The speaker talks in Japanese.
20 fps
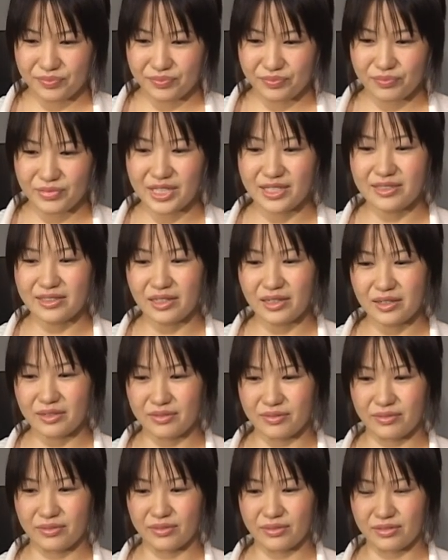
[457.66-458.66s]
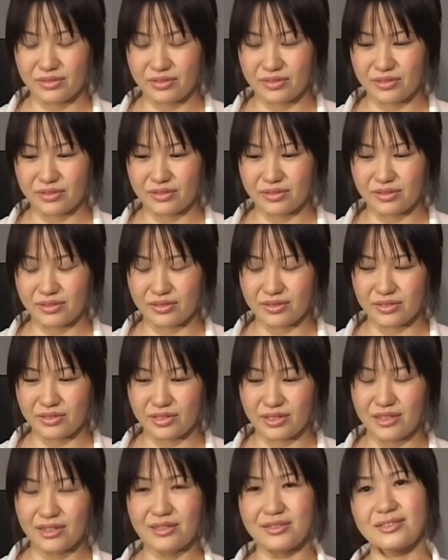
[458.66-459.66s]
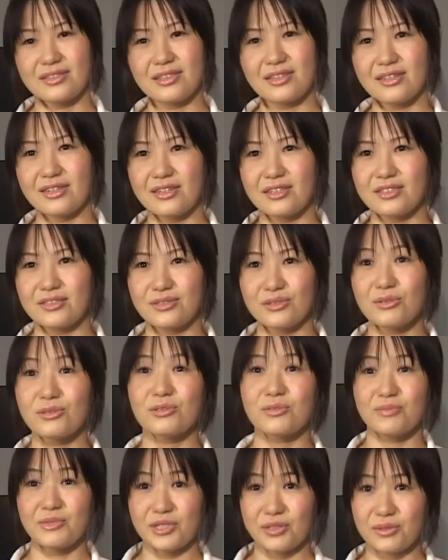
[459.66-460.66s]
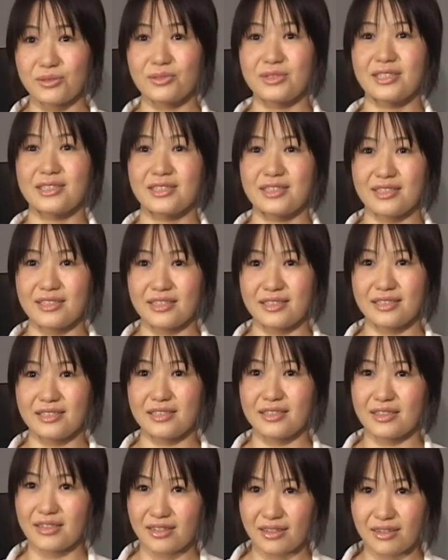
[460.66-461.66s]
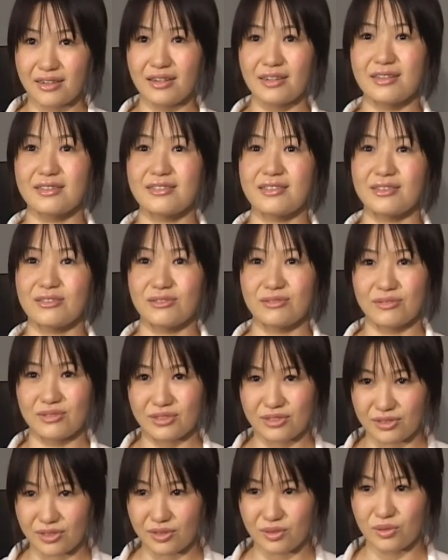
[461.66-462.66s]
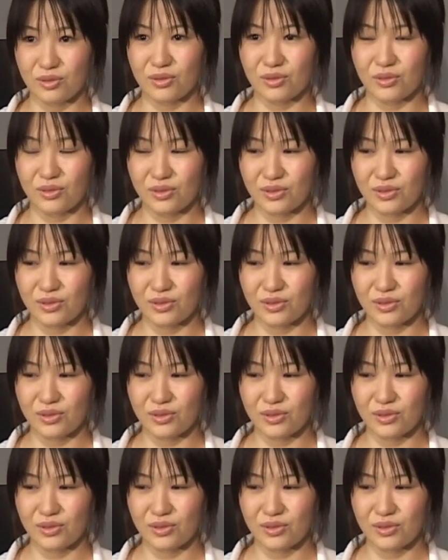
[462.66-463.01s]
うんみんなキャラクターがすごく魅力的に描かれてるんですけど